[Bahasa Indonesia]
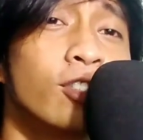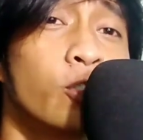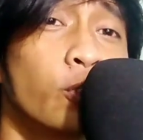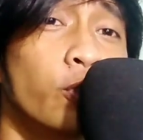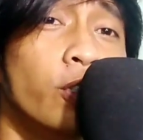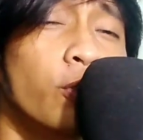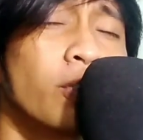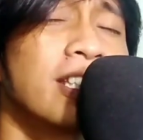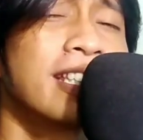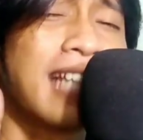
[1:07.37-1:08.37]
cuy
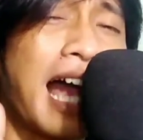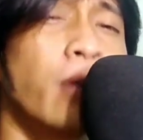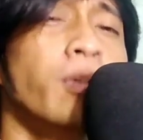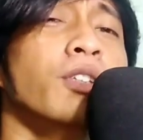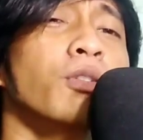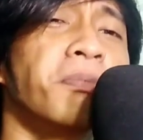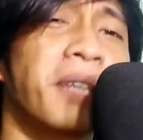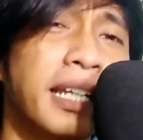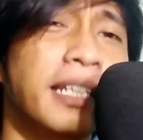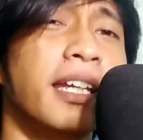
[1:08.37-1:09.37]
gue tahu itu
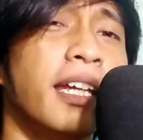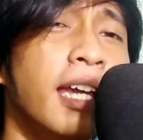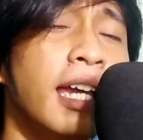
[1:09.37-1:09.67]
men ya